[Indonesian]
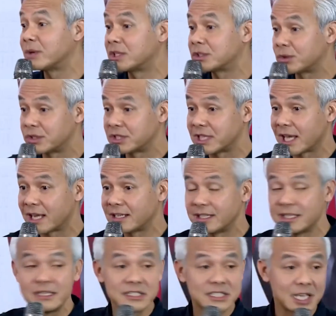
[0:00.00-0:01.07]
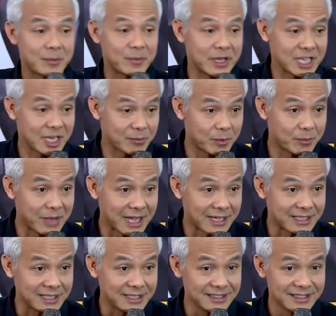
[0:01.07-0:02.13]
bantuan sosial, siapa yang
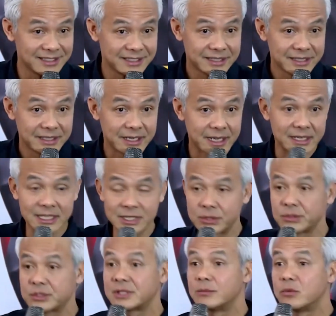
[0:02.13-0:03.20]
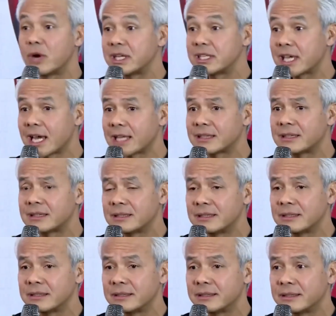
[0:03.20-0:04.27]
membagi, dan itu semuanya
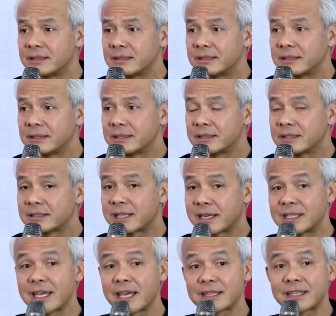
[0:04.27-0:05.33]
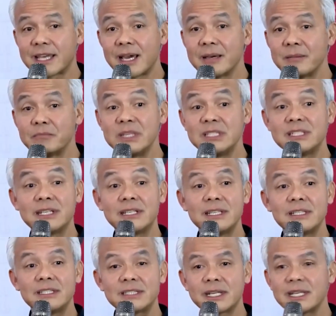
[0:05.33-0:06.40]
ternyata
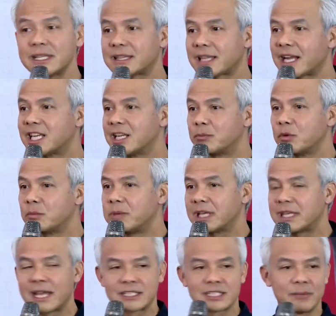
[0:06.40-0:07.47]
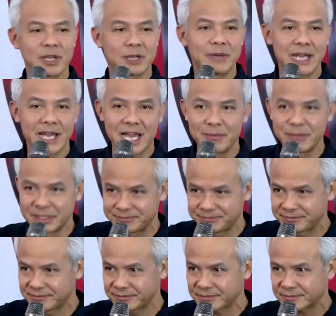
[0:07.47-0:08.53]
menjadi cerita di publik yang sampai kepada kami.